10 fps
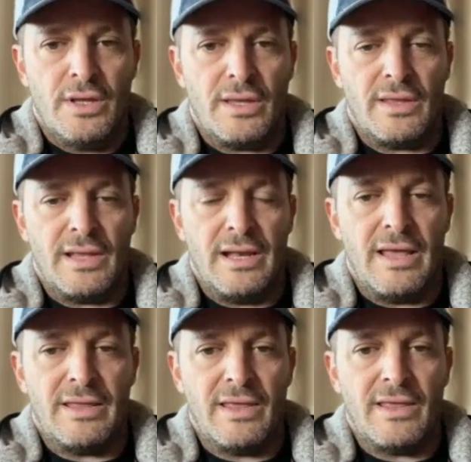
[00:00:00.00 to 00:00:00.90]
eh,
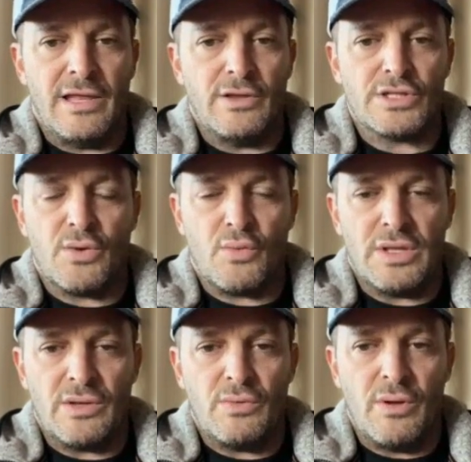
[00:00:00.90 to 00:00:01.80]
la idea es del año
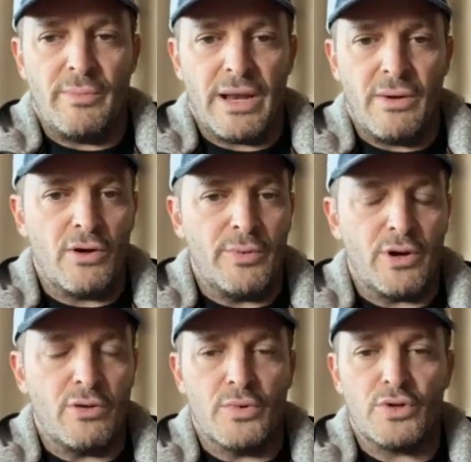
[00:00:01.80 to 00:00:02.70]
59 para abajo,
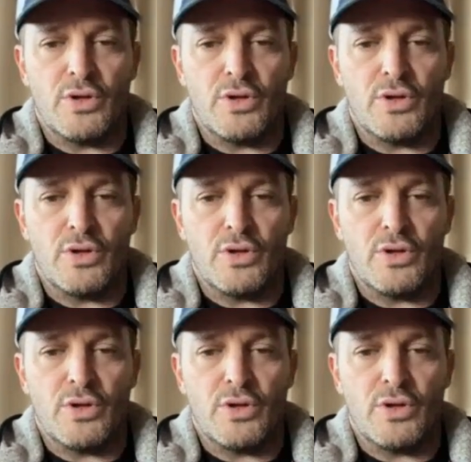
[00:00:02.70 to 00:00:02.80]
pero con